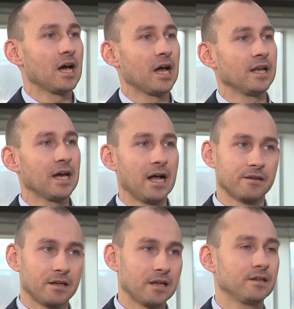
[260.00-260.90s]
eine
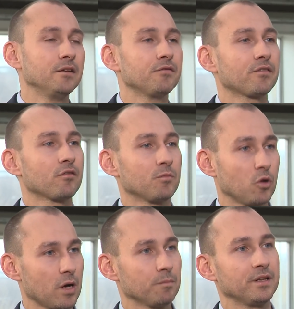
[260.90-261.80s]
Alternative zum
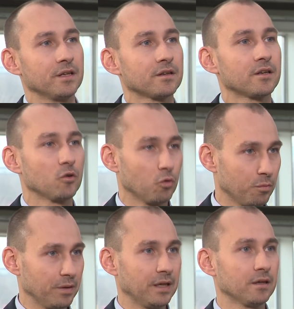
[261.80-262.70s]
noch amtierenden
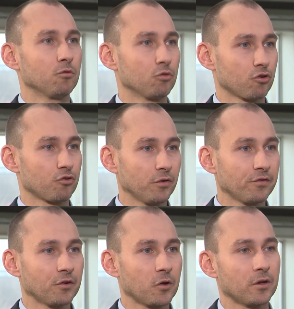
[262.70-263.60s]
OB
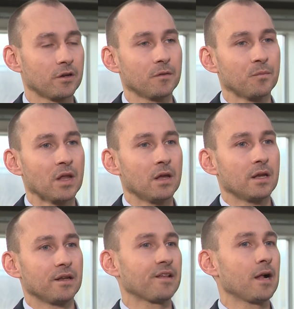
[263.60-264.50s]
unterstützen können.
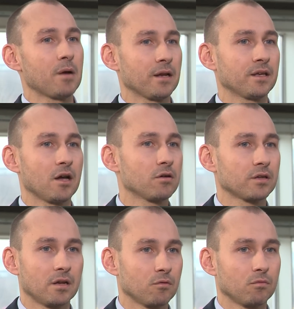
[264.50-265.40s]
Deshalb hatte ich auch
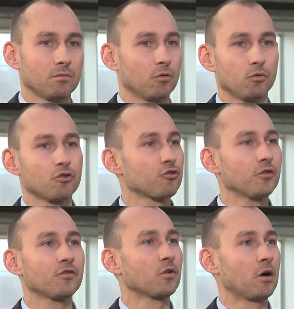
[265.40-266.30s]
dann
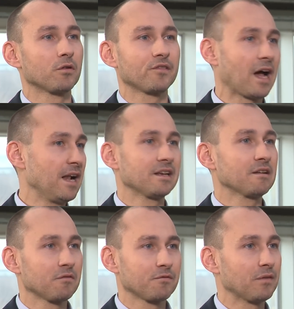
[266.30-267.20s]
Unterstützung aus
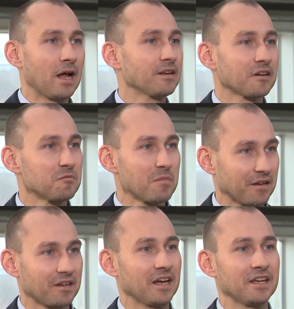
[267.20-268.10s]
allen anderen
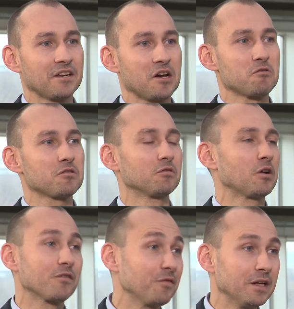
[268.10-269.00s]
Parteien auch oder
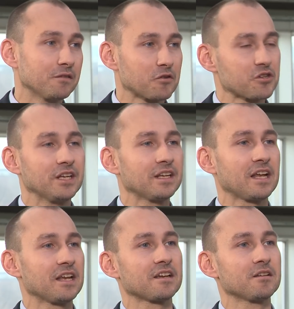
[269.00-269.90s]
aus vielen verschiedenen
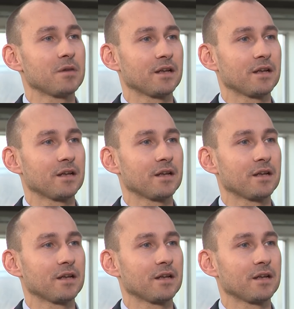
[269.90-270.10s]
anderen